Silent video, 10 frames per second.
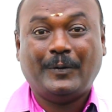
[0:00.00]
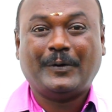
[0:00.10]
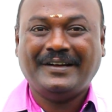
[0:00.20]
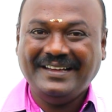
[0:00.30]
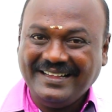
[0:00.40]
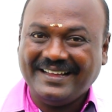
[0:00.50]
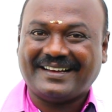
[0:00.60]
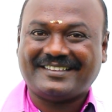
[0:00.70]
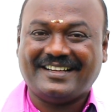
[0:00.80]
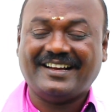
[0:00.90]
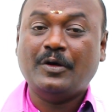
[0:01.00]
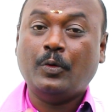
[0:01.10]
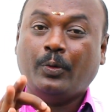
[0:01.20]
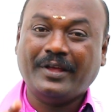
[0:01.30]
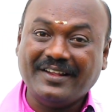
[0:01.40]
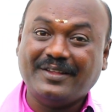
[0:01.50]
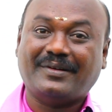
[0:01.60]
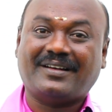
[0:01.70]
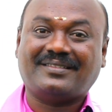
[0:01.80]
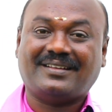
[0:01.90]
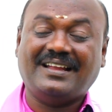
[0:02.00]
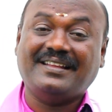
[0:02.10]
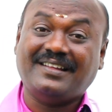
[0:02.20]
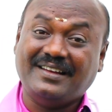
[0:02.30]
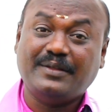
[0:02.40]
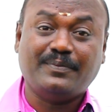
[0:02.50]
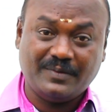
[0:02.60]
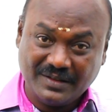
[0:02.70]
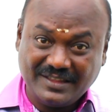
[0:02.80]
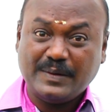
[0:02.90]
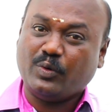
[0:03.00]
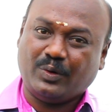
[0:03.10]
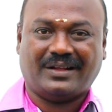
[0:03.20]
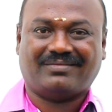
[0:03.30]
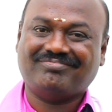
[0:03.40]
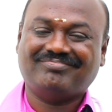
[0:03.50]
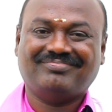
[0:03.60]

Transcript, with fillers: ஒரு நீதியரசர் உயர்நீதிமன்றத்தில் இந்த நீதி தீர்ப்பு கொடுக்குறார்